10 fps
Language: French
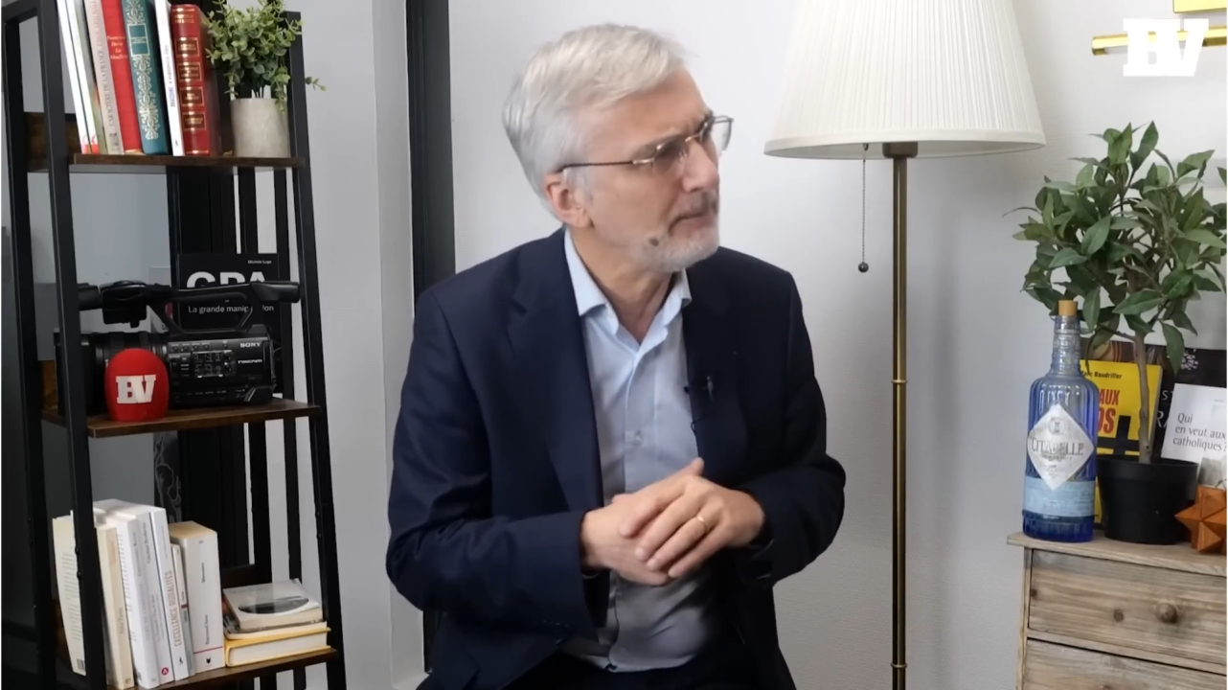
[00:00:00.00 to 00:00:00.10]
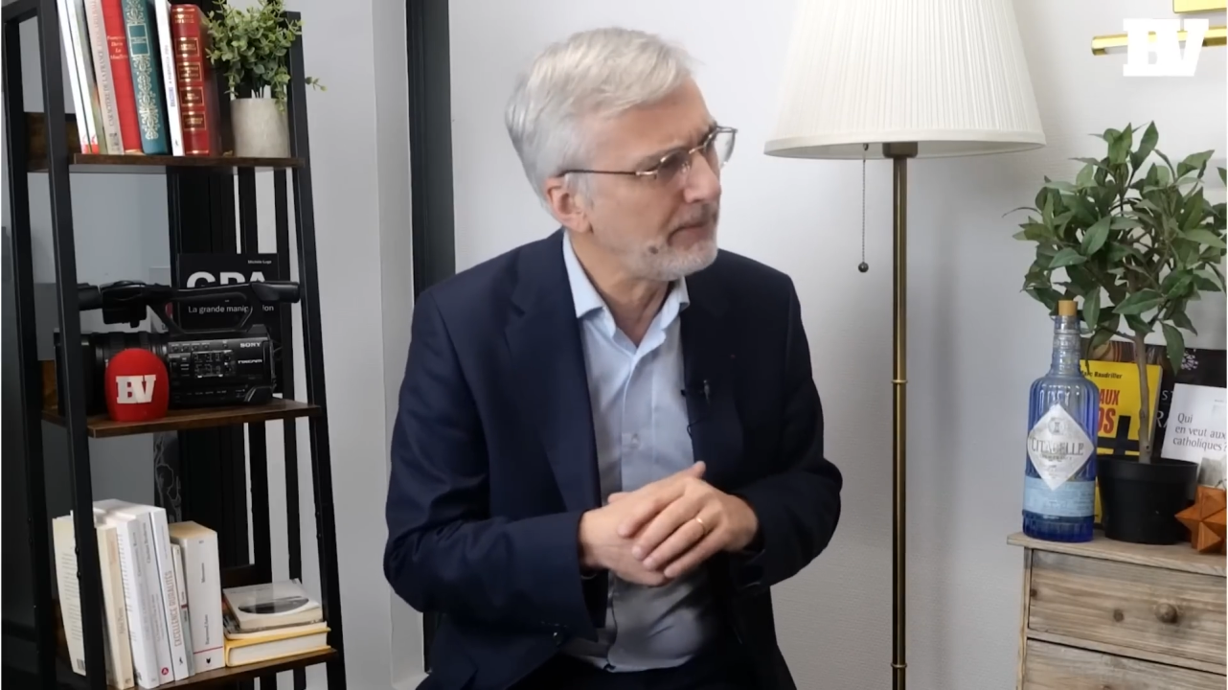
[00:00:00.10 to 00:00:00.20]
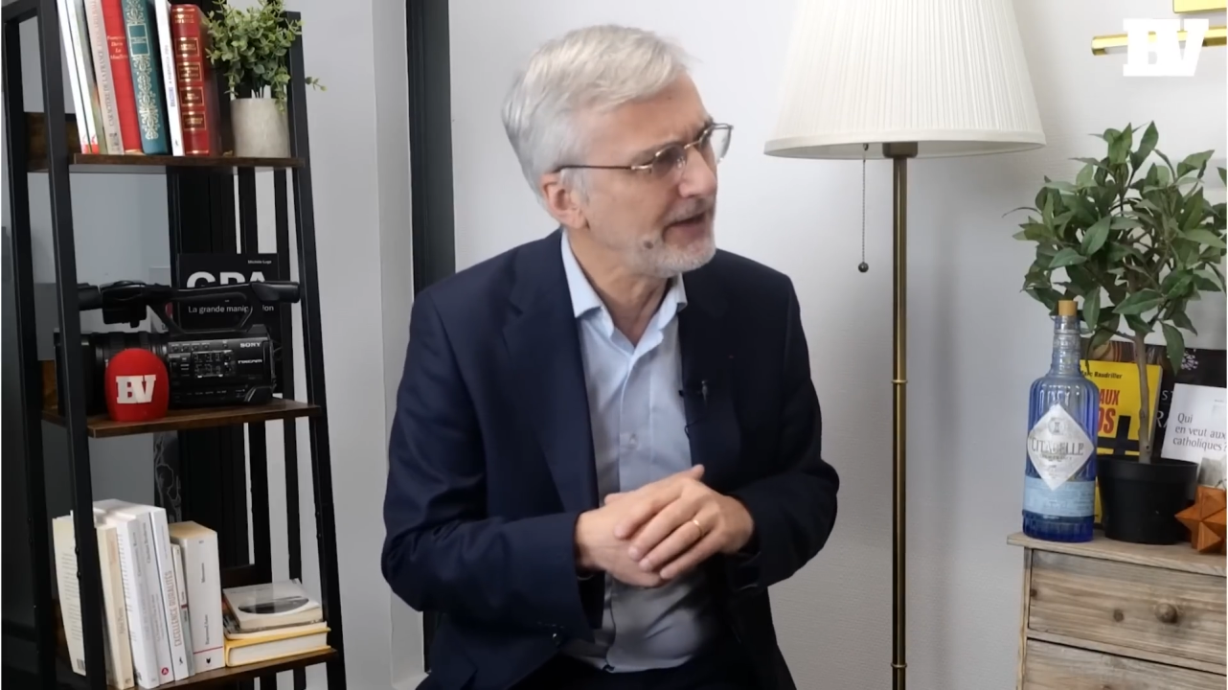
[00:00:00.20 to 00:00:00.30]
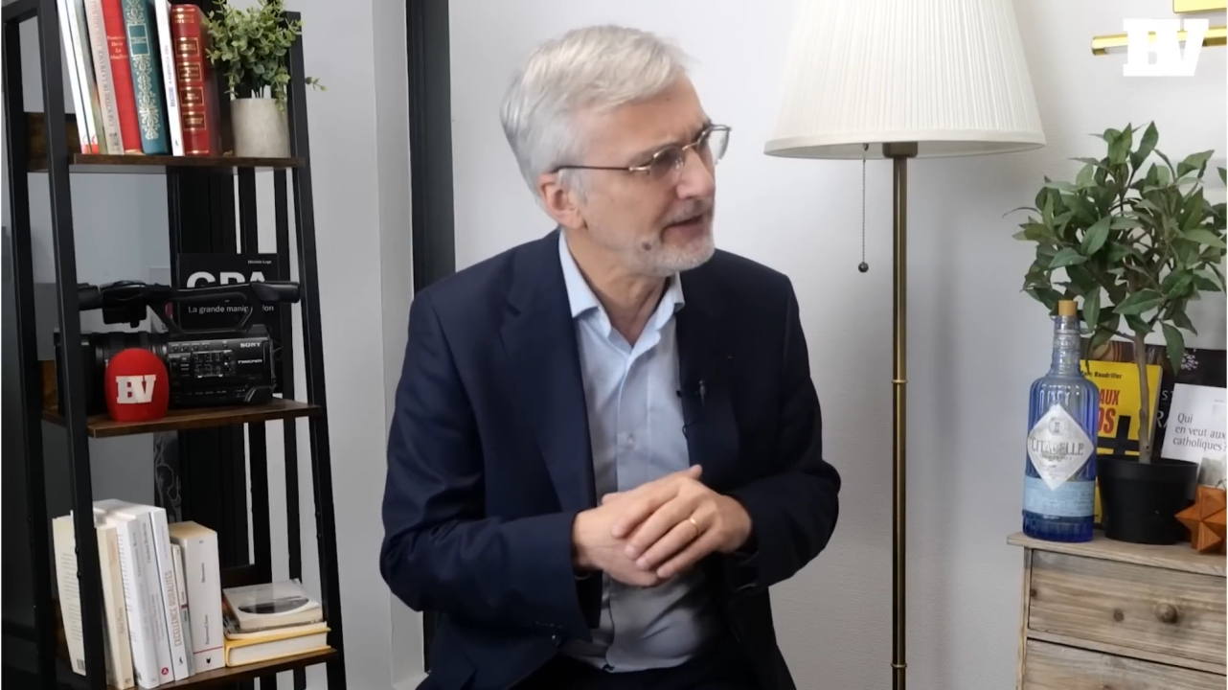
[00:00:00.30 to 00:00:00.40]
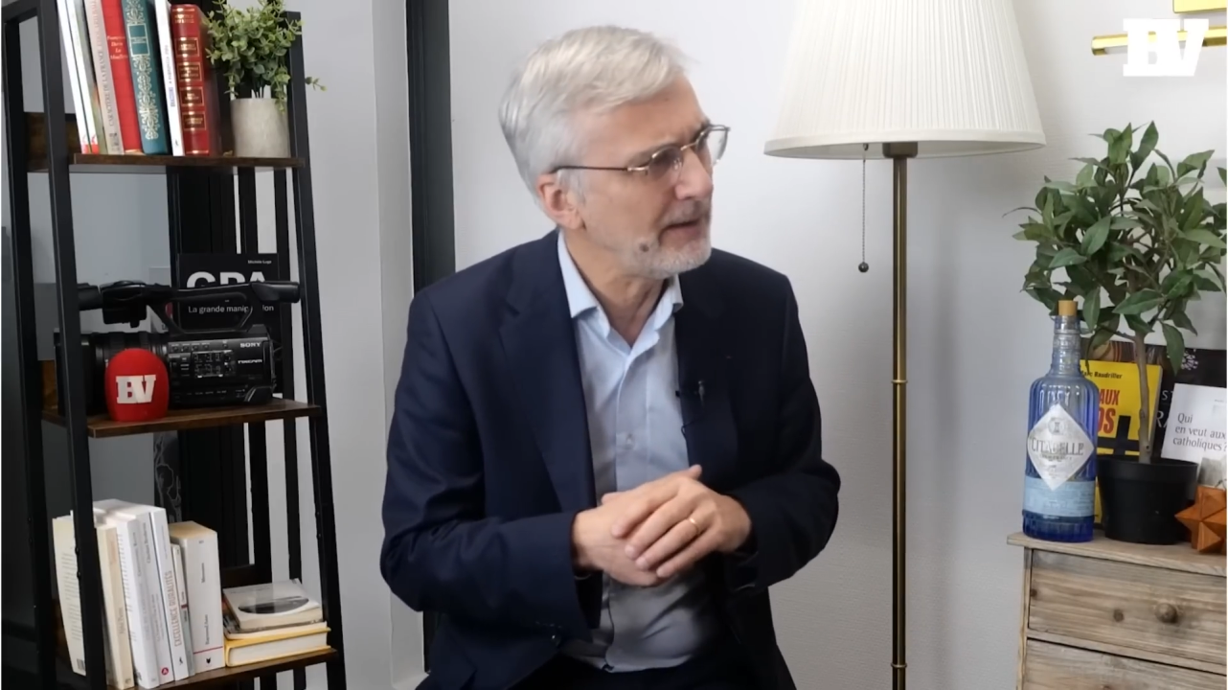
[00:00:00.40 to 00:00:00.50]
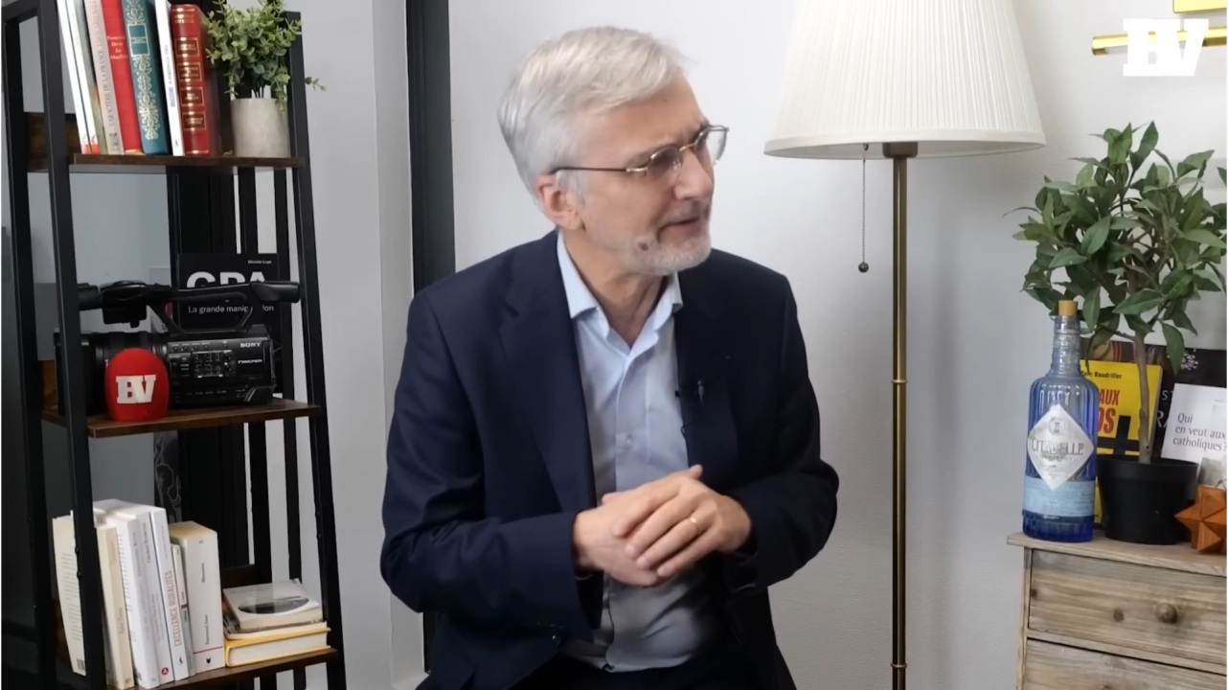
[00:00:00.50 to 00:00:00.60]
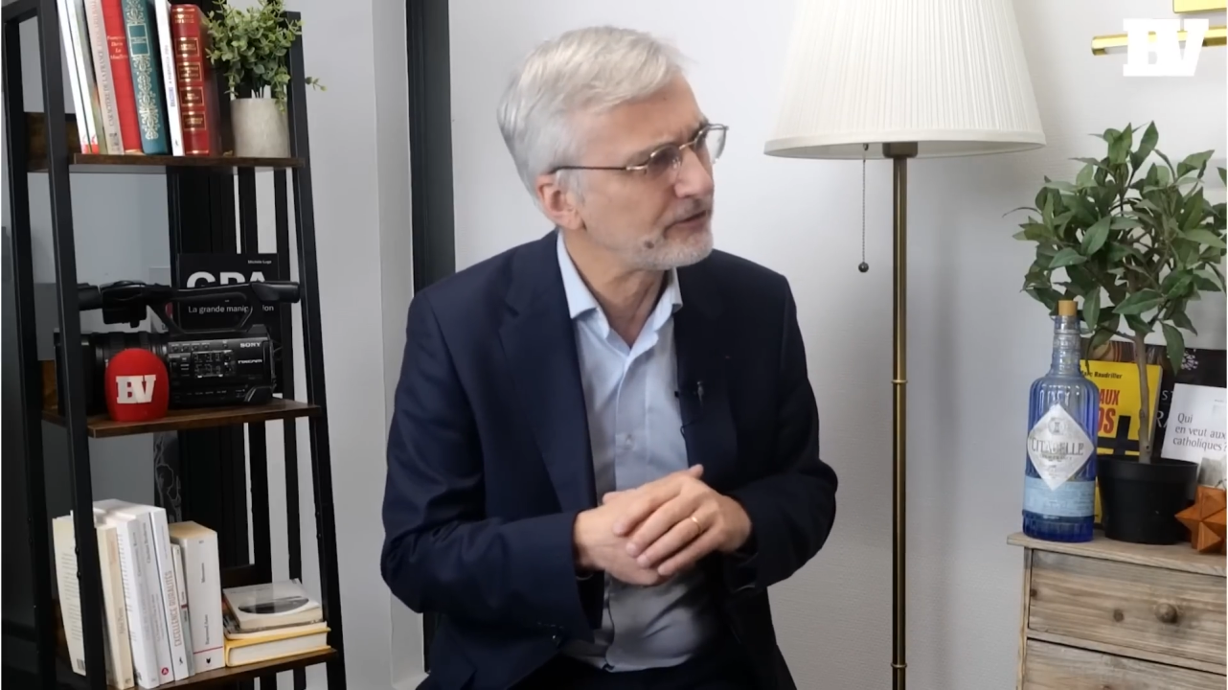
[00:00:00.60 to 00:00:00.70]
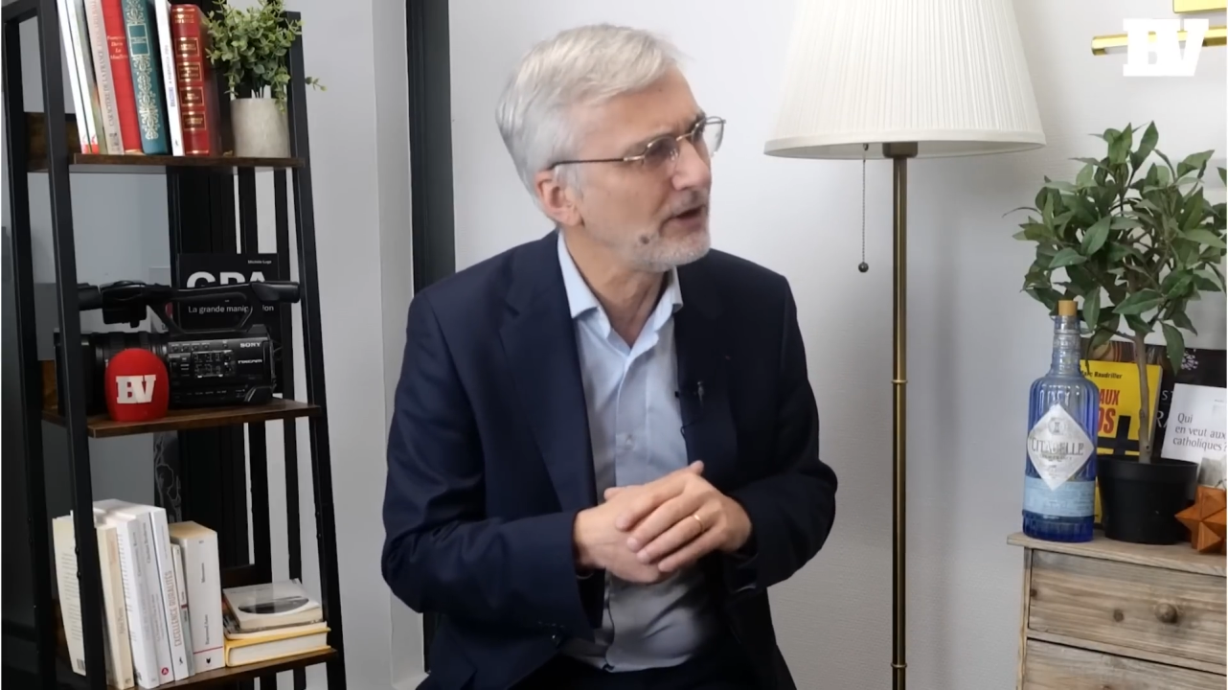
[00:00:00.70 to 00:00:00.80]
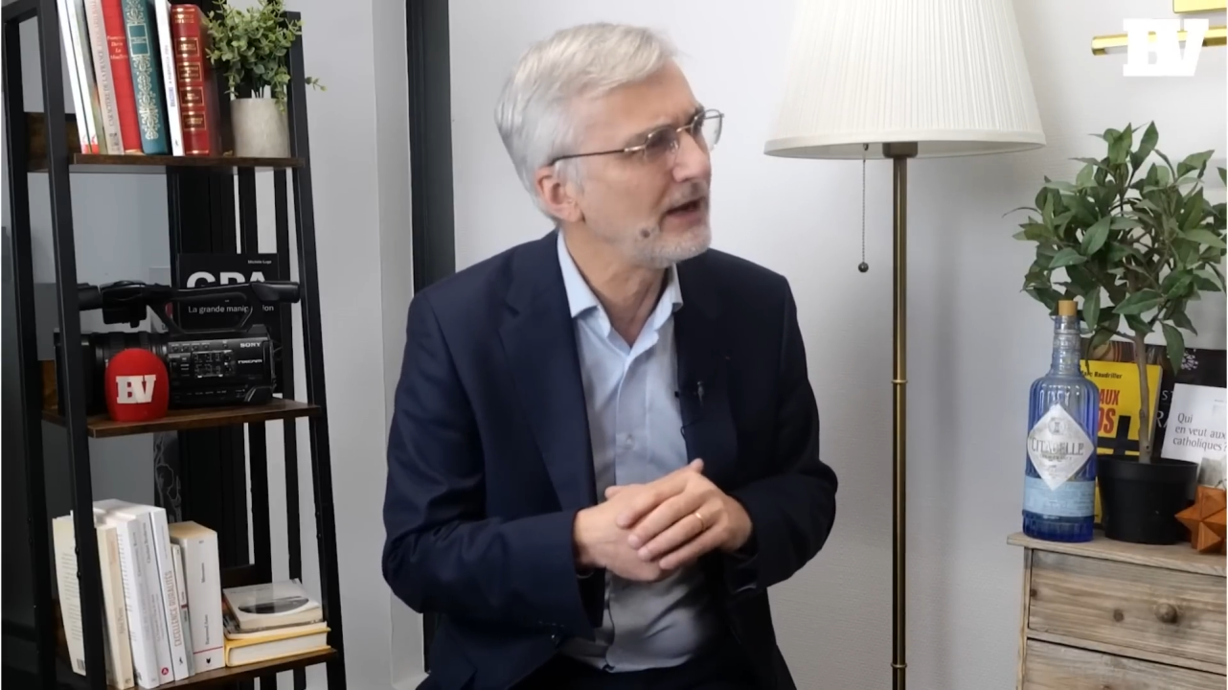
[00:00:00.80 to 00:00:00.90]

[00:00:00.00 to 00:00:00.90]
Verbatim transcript: plié parce que